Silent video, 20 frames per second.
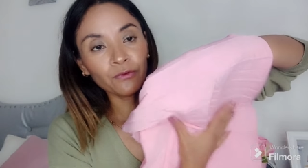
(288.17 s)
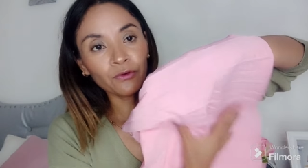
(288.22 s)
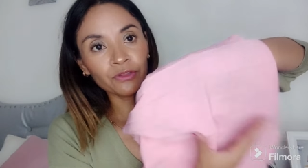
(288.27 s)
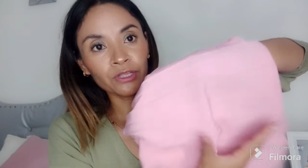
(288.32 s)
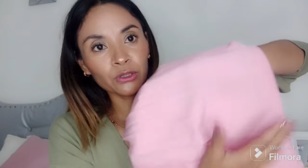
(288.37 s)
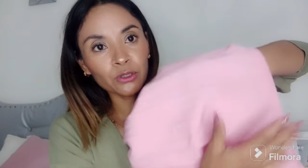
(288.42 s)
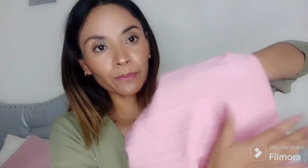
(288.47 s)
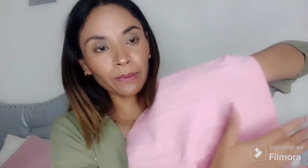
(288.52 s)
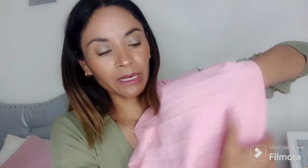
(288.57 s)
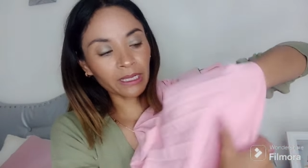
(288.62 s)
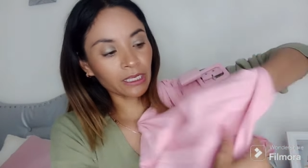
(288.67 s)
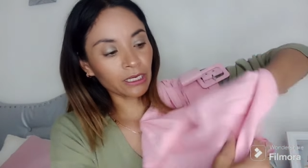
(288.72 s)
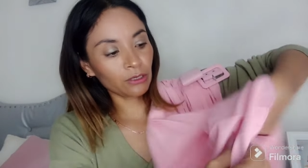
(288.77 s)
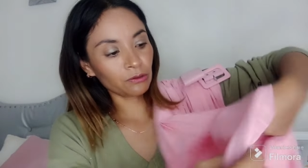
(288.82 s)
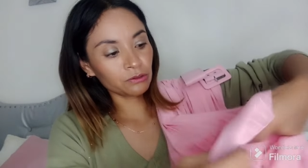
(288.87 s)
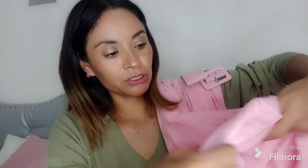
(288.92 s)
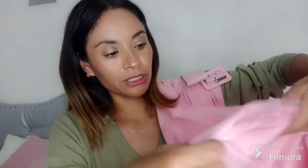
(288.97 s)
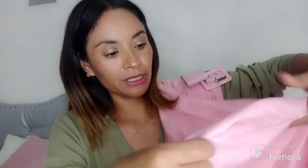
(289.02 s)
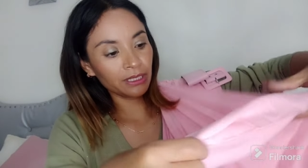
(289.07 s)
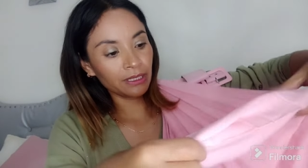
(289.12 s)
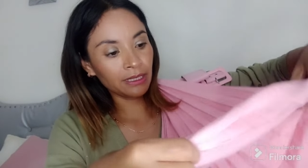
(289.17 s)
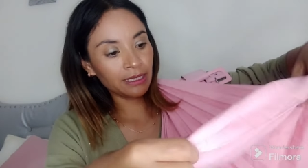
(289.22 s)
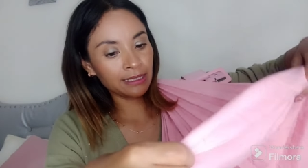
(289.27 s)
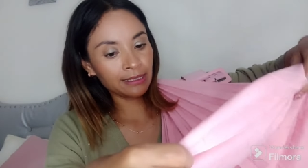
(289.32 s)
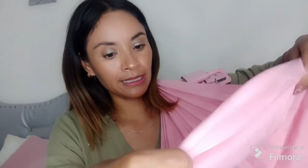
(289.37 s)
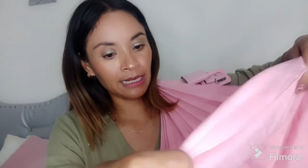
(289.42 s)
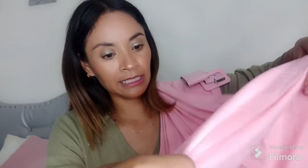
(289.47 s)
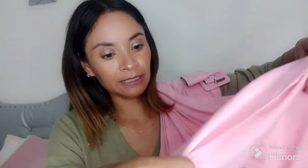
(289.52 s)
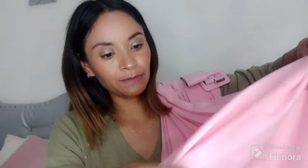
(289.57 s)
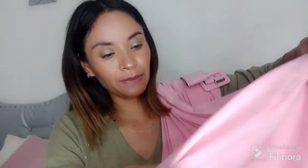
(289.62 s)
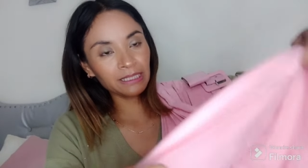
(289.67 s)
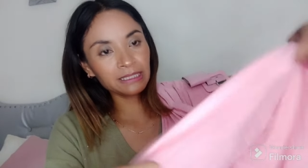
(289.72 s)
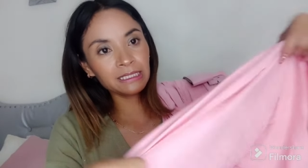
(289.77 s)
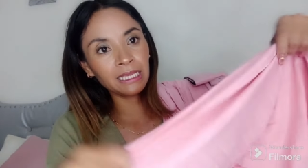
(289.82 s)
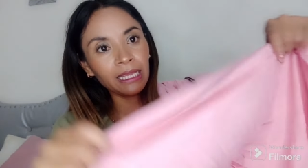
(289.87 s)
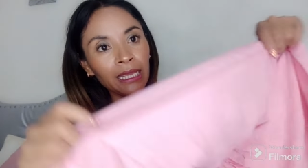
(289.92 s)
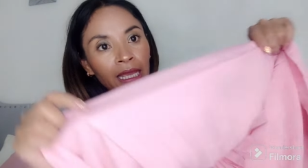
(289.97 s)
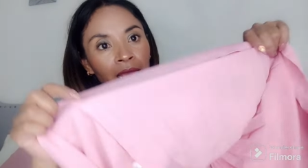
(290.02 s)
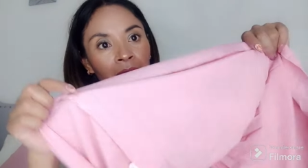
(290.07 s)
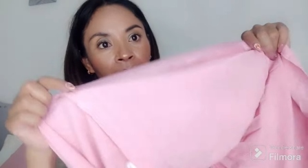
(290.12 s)
un fondito para que no se
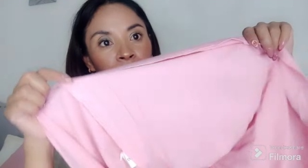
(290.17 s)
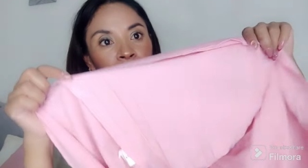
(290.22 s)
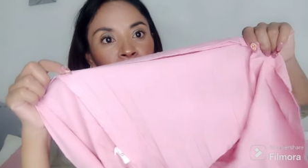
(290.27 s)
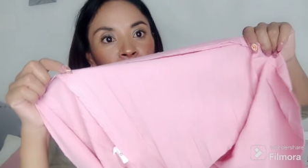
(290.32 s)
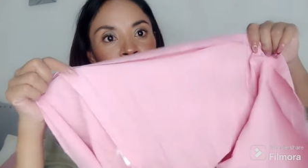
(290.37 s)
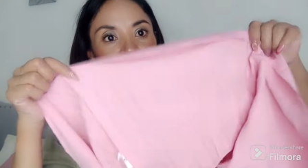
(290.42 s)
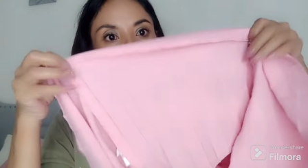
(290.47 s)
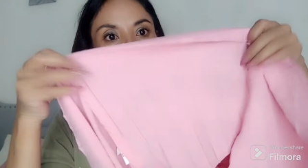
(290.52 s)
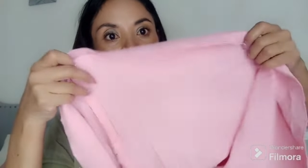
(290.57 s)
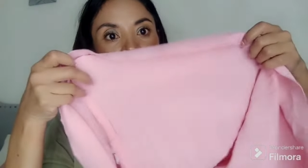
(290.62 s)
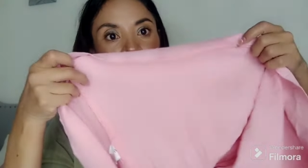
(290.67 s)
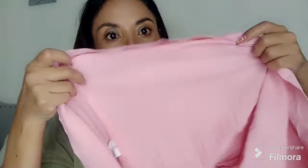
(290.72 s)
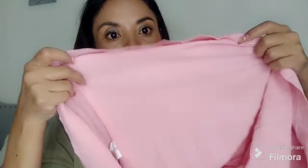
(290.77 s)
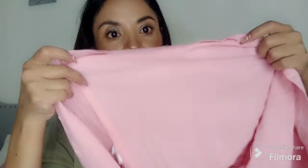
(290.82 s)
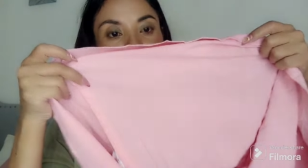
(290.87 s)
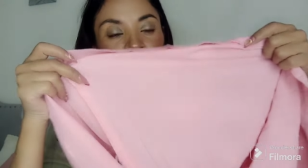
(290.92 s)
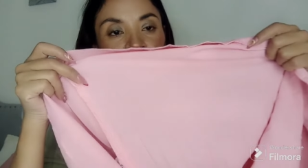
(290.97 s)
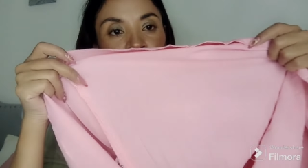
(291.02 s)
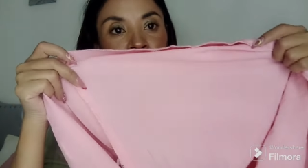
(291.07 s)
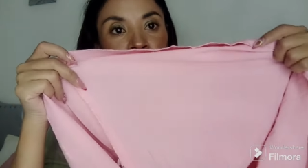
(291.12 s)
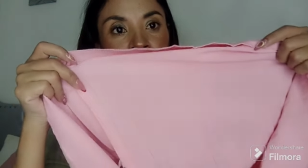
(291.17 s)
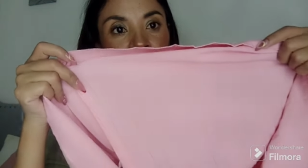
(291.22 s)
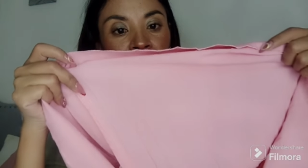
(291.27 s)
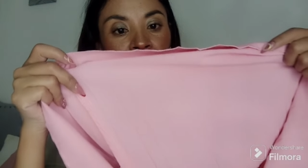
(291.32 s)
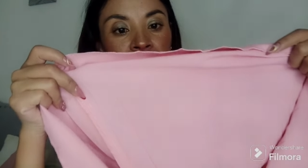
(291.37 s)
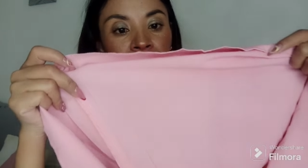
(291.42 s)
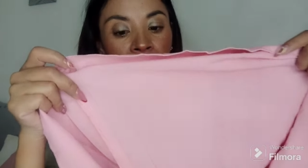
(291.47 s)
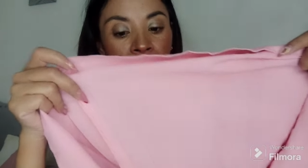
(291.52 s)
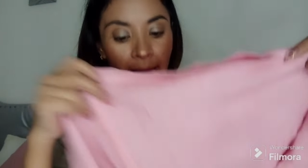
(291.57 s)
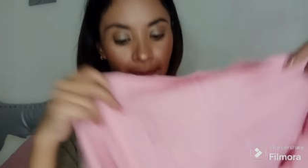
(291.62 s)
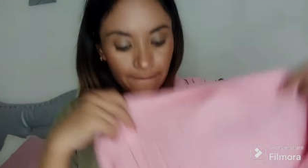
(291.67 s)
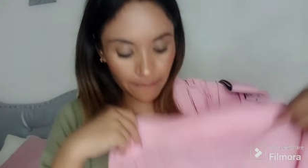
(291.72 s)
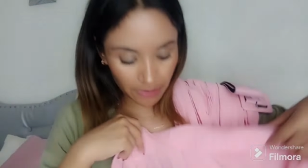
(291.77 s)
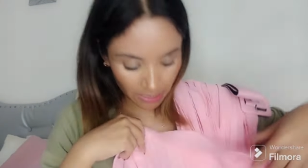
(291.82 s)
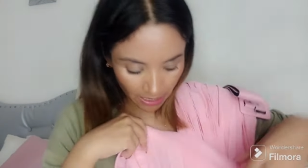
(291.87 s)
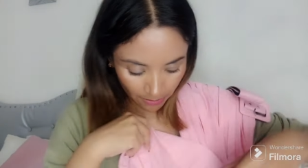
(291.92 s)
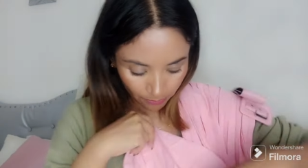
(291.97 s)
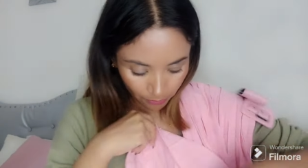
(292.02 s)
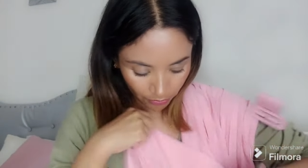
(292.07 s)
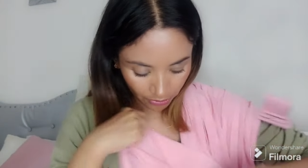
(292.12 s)
traspase, pero miren aquí ustedes pueden ver está
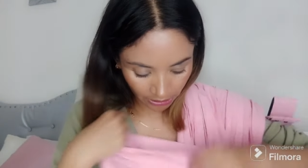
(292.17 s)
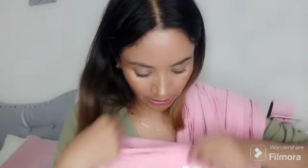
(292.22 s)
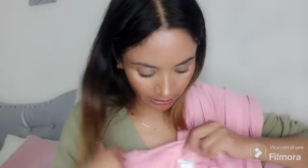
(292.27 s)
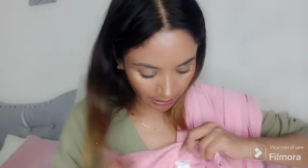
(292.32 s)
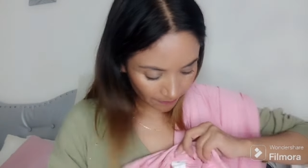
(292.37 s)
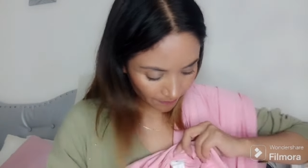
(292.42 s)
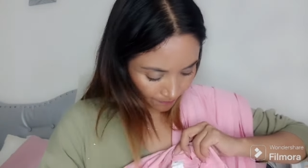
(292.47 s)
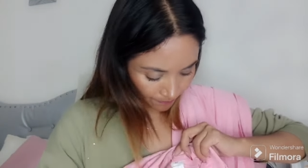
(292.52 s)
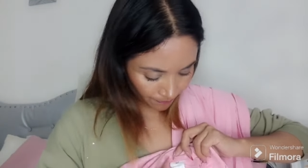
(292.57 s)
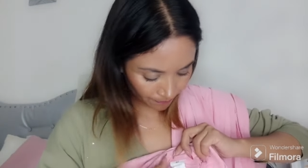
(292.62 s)
bien bonita,